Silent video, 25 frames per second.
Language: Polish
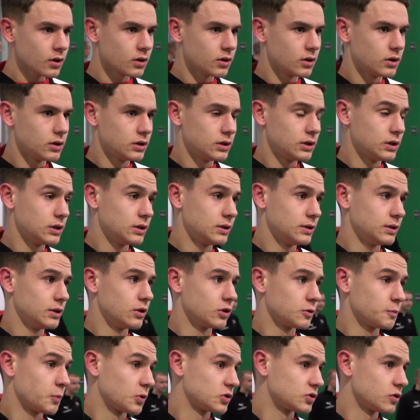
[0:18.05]
I
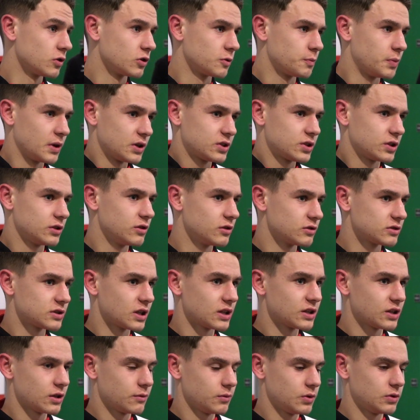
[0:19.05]
od, od pierwszej do
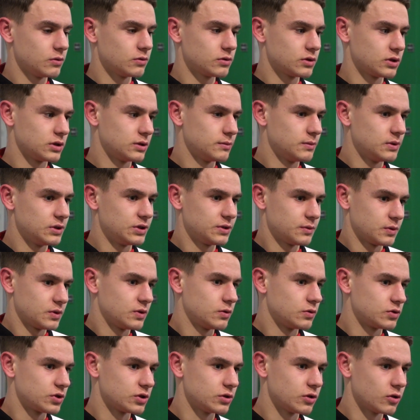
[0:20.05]
ostatniej minuty byliśmy
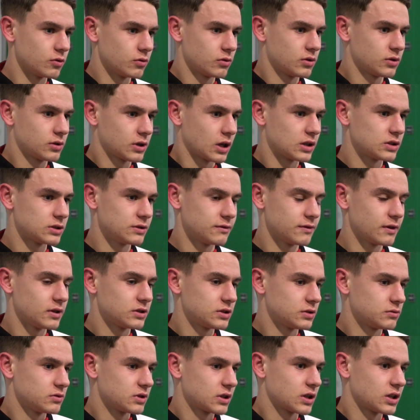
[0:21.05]
drużyną, każdy
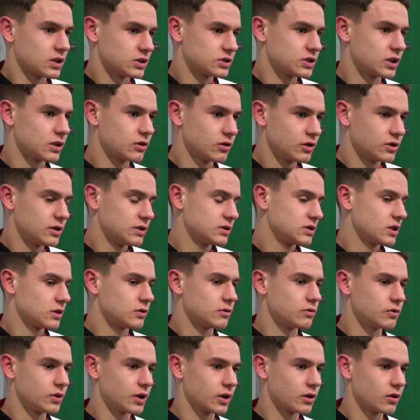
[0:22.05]
walczył za każdego, jeden za
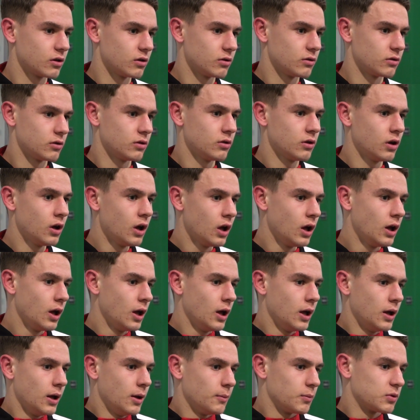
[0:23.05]
drugiego
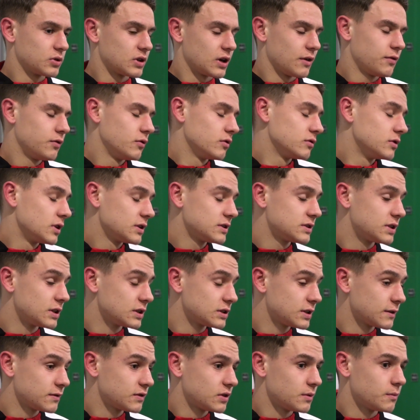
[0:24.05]
potrafił oddać
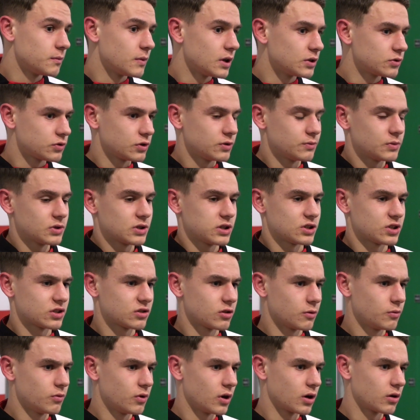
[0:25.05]
serce w tym meczu i myślę, że
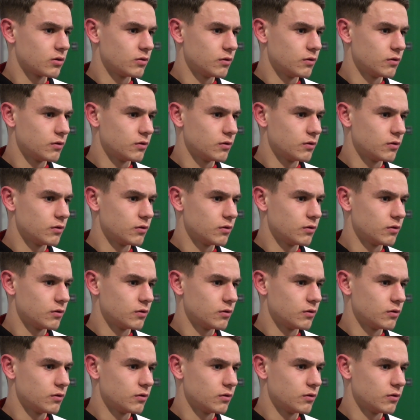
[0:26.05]
to był